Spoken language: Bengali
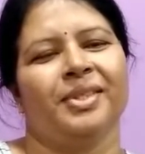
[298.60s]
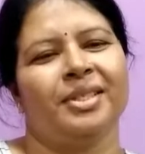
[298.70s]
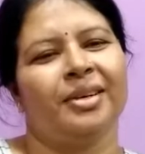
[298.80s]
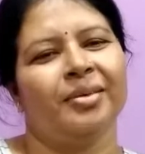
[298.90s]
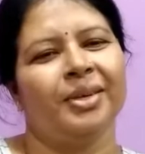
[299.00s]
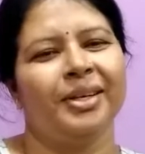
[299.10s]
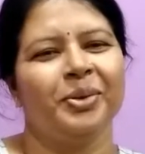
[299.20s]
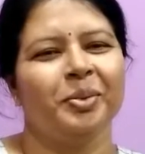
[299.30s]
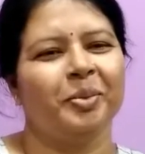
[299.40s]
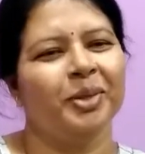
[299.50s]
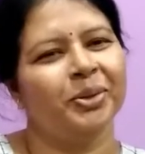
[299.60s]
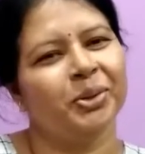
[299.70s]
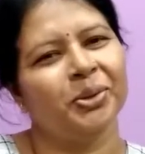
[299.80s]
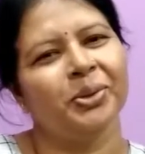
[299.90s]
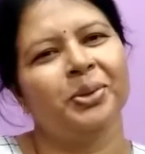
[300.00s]
আসসালামু আপনাকে
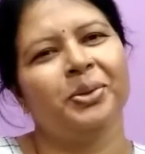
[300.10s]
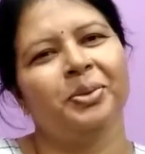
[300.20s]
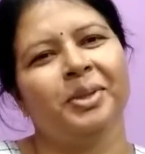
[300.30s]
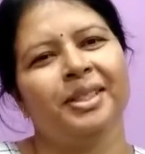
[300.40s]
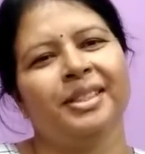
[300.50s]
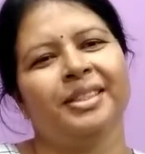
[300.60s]
অসংখ্য ধন্যবাদ